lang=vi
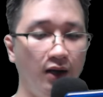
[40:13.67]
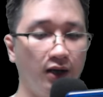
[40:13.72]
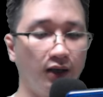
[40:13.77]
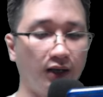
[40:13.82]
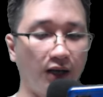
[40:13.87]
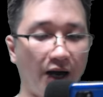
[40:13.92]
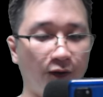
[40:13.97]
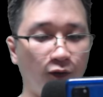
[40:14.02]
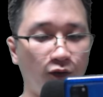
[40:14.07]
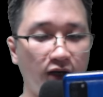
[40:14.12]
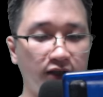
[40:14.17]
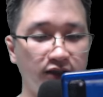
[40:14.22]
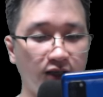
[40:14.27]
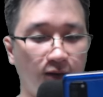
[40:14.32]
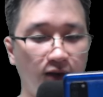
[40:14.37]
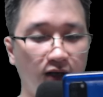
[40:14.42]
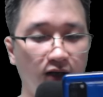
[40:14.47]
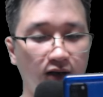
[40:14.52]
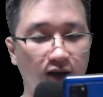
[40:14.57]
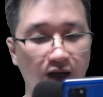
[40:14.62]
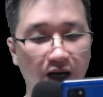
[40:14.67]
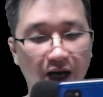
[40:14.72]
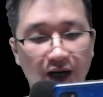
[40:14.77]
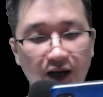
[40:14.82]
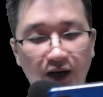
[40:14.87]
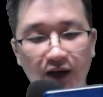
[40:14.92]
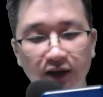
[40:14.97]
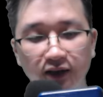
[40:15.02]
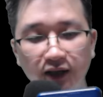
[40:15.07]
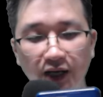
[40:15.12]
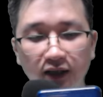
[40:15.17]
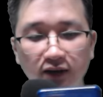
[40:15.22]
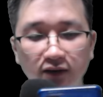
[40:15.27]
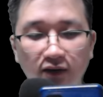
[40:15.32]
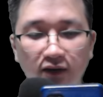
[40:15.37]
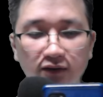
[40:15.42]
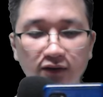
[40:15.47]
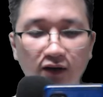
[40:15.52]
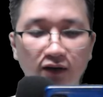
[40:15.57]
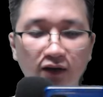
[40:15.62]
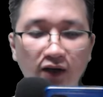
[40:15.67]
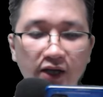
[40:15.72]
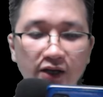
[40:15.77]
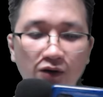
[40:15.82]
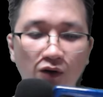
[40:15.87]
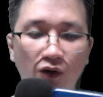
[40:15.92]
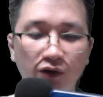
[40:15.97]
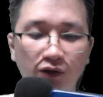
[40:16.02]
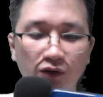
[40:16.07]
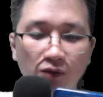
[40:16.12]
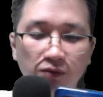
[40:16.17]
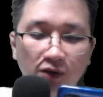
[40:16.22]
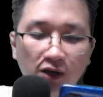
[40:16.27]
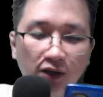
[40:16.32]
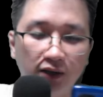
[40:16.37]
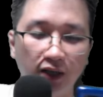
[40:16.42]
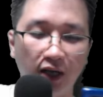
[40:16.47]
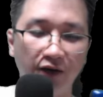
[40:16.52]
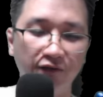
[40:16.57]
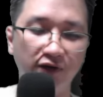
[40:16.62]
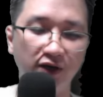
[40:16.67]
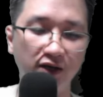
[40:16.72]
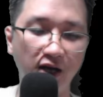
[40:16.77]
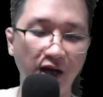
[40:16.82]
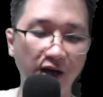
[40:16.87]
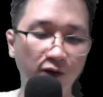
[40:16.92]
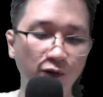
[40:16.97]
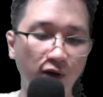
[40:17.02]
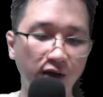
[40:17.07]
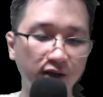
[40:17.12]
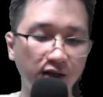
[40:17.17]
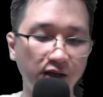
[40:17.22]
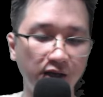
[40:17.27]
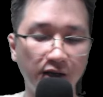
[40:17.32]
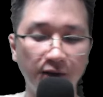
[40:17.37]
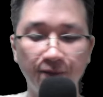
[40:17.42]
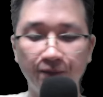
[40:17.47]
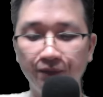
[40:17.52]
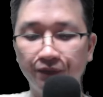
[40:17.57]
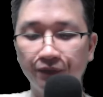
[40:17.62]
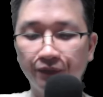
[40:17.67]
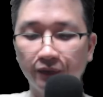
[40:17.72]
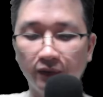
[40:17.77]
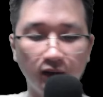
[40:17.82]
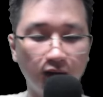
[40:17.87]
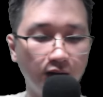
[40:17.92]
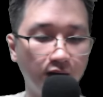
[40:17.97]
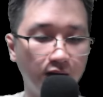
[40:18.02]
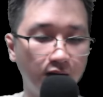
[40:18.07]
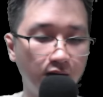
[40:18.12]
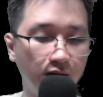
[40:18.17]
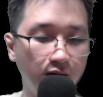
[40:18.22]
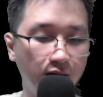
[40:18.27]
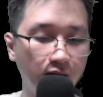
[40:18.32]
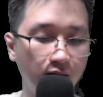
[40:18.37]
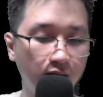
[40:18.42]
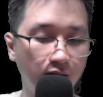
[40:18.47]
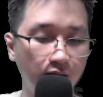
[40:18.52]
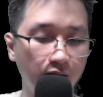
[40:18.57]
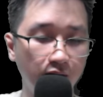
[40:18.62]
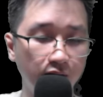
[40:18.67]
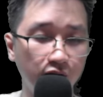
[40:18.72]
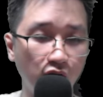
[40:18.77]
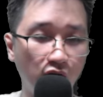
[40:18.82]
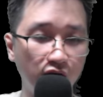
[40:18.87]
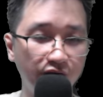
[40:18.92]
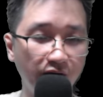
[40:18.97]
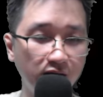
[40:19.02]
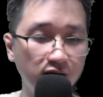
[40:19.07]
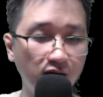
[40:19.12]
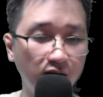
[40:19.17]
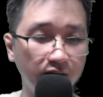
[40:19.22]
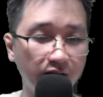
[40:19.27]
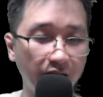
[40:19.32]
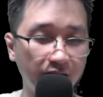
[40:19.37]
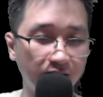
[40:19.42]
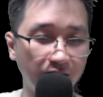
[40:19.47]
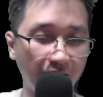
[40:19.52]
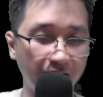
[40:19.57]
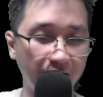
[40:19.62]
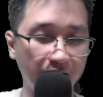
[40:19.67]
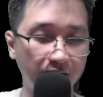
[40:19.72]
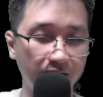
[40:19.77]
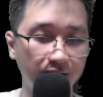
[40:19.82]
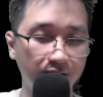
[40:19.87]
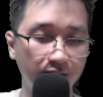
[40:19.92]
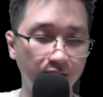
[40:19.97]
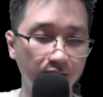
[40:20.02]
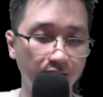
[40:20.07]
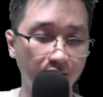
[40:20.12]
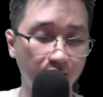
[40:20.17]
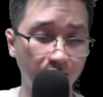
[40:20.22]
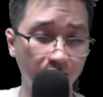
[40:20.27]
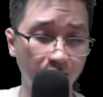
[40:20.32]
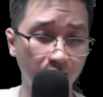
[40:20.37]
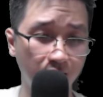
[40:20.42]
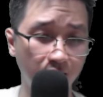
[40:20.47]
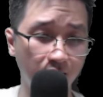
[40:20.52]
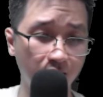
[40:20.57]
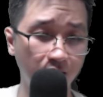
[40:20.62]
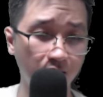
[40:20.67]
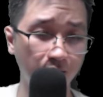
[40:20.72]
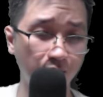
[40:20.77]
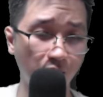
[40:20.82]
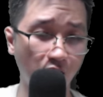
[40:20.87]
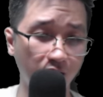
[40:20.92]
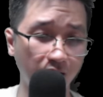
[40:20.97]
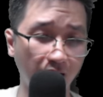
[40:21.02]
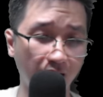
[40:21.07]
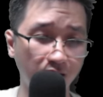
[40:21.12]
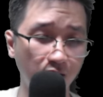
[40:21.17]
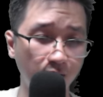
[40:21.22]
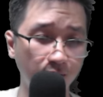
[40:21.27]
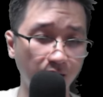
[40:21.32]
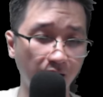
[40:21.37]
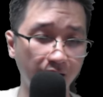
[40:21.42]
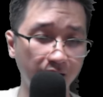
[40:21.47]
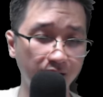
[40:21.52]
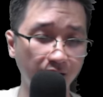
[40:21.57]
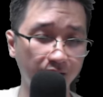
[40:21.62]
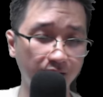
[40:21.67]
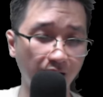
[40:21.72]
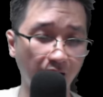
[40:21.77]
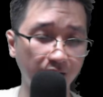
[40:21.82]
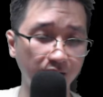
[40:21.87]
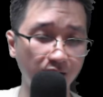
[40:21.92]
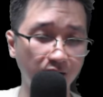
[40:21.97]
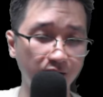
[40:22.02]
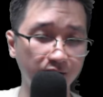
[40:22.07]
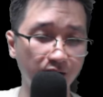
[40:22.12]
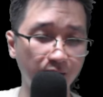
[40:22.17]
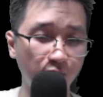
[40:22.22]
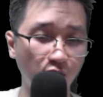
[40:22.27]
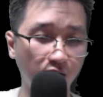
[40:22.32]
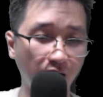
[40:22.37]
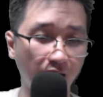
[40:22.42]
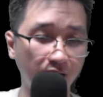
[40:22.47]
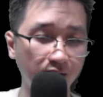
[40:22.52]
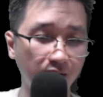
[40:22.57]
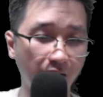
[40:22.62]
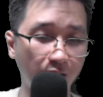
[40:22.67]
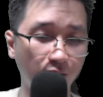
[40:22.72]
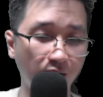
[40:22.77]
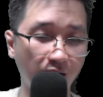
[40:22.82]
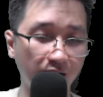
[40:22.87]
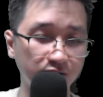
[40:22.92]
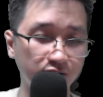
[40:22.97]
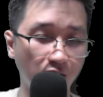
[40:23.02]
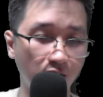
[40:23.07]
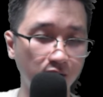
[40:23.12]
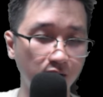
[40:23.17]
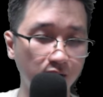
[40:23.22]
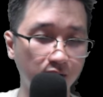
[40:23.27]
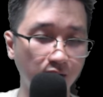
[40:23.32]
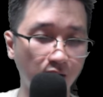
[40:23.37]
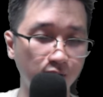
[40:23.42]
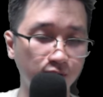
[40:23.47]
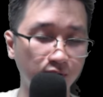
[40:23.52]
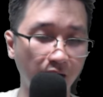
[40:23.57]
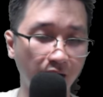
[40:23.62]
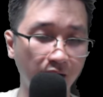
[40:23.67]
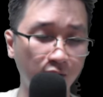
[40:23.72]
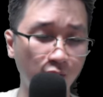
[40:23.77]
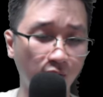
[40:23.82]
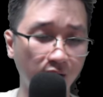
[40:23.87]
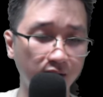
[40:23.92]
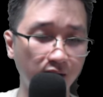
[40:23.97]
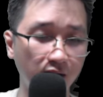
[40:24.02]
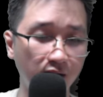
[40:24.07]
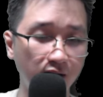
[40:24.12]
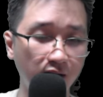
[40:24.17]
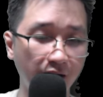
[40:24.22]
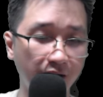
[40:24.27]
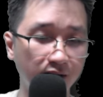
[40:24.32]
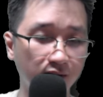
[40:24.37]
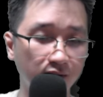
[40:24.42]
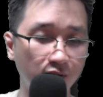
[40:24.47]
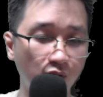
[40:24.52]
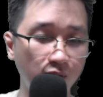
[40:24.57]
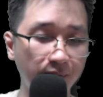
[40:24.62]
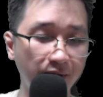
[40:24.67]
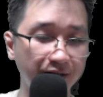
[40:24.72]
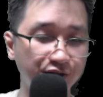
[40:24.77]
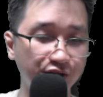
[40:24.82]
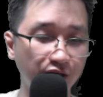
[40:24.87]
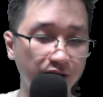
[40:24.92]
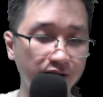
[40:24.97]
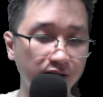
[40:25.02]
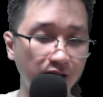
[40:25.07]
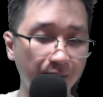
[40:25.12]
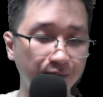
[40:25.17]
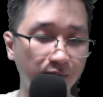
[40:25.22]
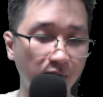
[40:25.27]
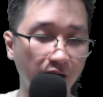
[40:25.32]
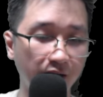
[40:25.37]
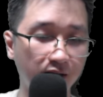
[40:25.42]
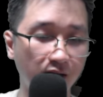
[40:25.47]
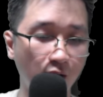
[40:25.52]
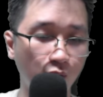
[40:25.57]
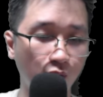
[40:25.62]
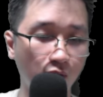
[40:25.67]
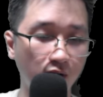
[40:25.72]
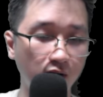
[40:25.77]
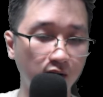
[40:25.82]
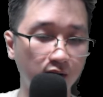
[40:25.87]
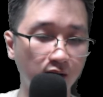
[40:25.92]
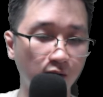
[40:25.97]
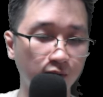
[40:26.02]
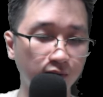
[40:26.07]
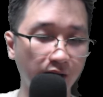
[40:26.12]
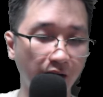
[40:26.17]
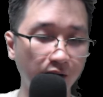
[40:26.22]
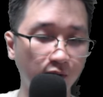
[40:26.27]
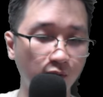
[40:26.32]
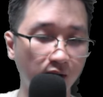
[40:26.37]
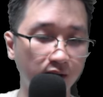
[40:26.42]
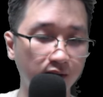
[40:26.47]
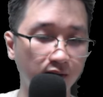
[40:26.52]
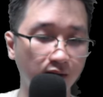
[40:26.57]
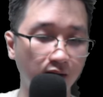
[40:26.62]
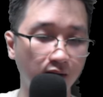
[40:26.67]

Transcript: Càng quan trọng hơn là ấn ký thượng thường linh hồn cùng cơ thể vị đế quân kia. Đối với ước định này, bọn hắn lúc ấy rất kháng cự, nhưng bọn hắn đều là do hư không đế quân đỡ lên, cũng bị chấn nhiếp bởi câu của hư không đế quân.